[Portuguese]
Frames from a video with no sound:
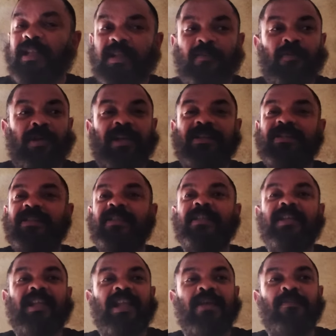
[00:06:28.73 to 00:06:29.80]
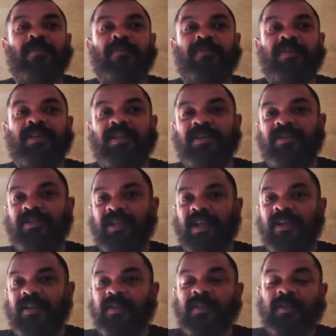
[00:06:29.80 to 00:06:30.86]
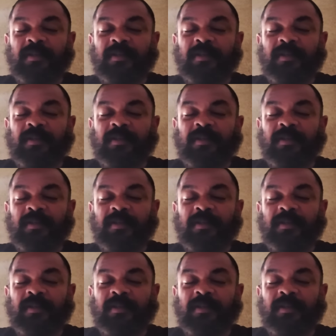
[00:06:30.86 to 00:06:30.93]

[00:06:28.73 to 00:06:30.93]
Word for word: da democracia, ela é movida né?